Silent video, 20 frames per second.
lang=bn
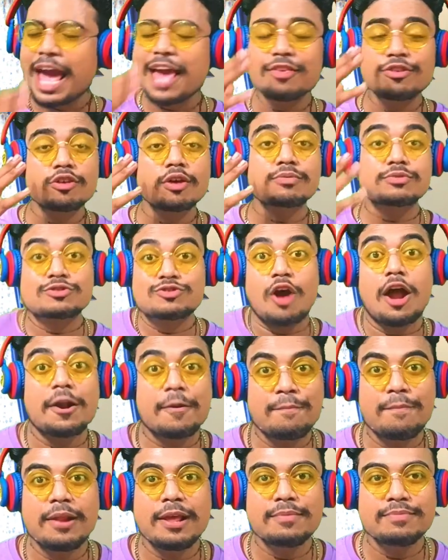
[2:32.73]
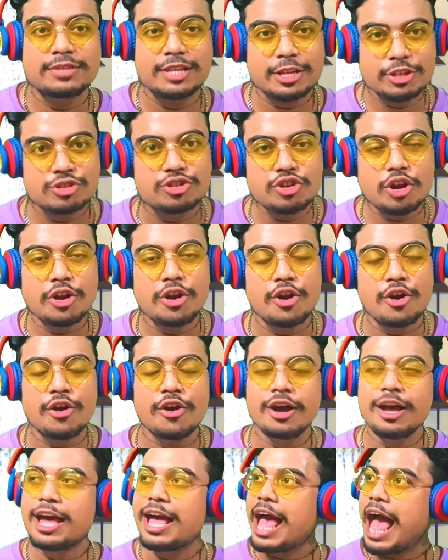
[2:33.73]
এইসব শর্ট ফিল্মসের জন্য
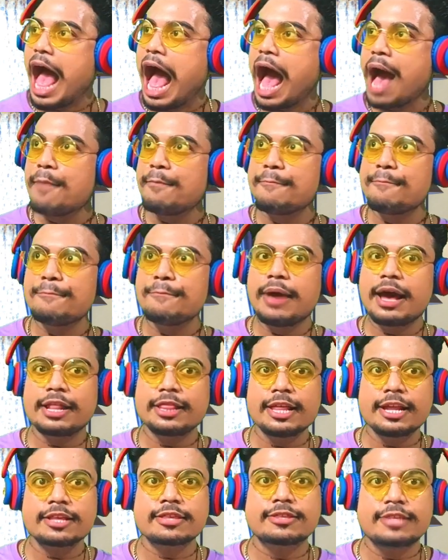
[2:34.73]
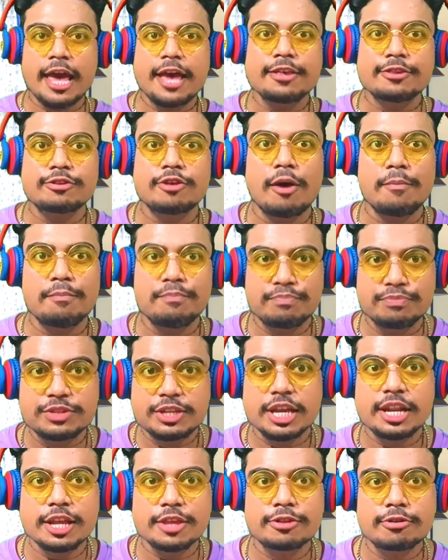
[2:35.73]
আমাদের সেই সব
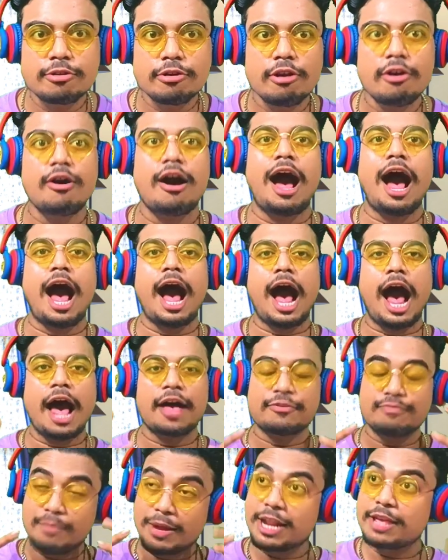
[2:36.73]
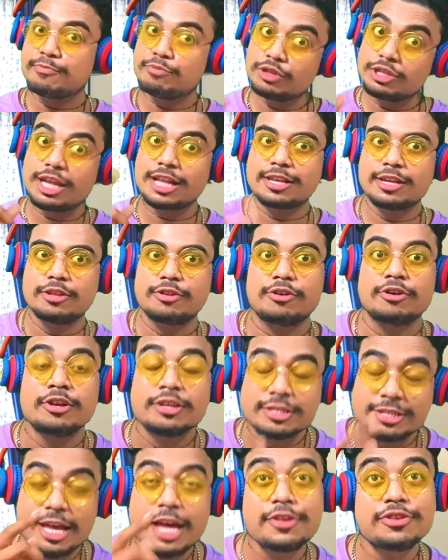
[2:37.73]
জিনিসগুলো মানে বুঝতে পারছেন তো
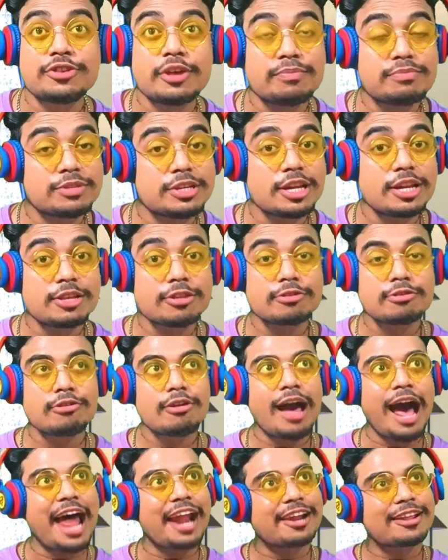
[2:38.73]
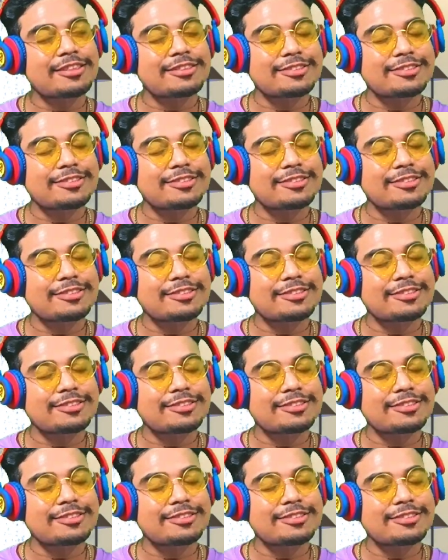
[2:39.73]
সেই সব জিনিসগুলো আর